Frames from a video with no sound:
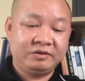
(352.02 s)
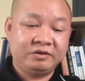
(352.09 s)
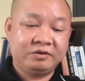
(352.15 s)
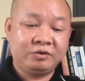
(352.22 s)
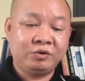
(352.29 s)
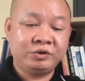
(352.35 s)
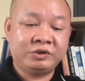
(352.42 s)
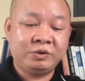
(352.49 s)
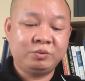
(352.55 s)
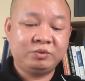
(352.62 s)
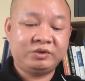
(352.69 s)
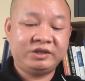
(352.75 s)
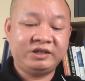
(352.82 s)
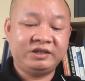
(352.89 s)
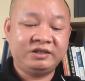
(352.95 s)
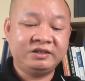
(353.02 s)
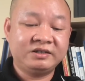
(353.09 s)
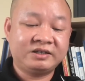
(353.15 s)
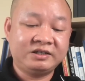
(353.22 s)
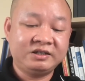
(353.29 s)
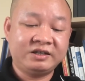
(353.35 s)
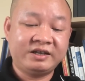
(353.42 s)
nội dung thì
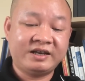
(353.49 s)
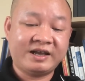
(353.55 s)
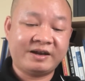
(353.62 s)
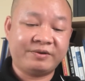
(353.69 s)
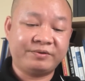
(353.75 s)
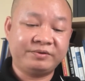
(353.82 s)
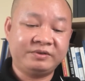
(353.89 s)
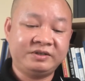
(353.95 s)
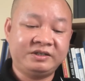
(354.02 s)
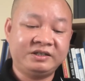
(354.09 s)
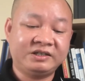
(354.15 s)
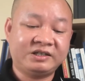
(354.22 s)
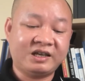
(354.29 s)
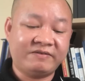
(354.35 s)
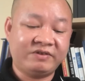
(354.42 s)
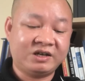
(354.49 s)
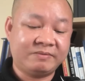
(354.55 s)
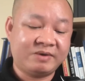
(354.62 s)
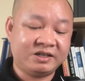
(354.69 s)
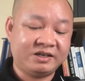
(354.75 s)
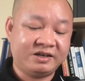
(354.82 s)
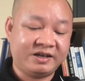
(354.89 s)
như như thế nào thì chia sẻ với các
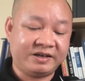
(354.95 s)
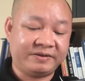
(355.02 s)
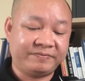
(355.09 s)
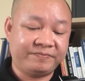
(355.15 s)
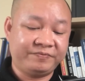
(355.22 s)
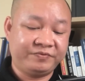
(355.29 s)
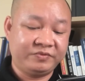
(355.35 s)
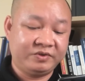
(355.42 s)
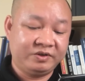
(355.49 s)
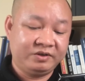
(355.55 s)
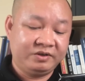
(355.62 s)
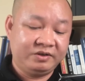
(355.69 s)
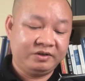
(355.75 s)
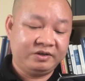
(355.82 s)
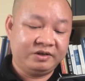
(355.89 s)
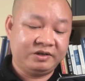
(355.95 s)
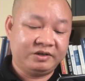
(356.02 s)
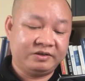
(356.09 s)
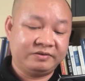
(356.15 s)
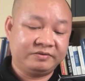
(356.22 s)
bác thế này uh,